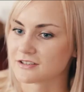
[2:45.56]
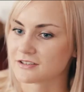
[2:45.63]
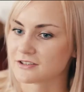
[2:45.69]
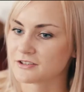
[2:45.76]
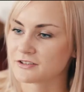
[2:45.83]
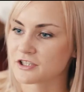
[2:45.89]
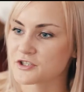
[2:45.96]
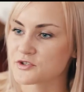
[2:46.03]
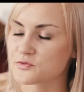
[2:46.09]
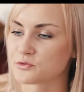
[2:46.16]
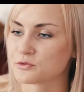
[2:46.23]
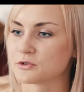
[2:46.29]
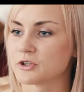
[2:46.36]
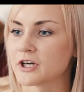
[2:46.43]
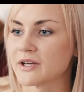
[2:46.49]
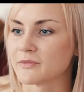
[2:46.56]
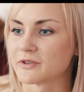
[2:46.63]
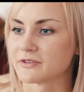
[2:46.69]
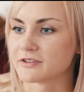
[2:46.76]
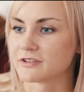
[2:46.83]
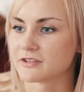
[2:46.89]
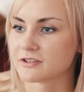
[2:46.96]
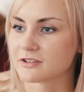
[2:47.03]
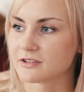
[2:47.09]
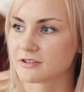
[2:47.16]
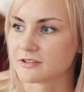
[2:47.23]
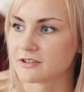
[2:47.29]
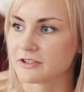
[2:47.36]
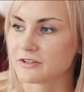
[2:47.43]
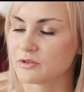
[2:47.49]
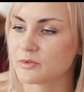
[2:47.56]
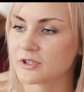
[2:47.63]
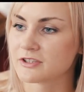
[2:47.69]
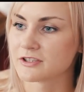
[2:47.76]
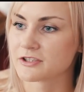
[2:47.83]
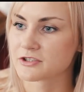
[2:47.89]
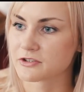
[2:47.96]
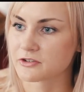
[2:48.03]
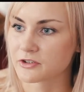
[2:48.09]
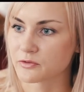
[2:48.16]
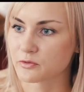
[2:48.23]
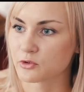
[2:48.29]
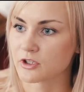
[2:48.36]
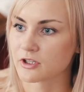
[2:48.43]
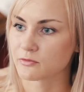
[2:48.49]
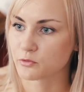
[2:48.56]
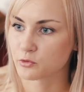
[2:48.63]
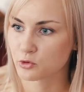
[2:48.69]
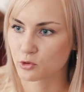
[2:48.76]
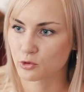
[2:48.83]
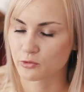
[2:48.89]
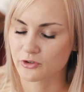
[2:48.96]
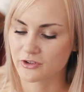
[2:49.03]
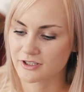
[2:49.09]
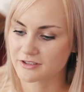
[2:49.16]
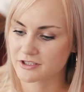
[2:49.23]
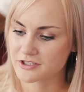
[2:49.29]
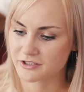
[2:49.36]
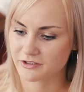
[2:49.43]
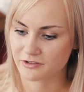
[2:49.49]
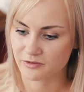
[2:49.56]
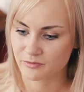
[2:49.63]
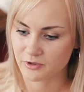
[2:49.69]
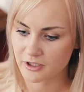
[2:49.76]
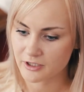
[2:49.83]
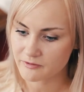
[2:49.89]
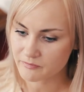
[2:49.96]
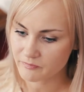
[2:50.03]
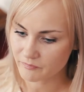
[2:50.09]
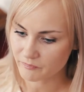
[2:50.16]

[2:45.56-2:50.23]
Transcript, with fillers: Ты наш фундамент. На тебе держится вся, все, вся наша семья.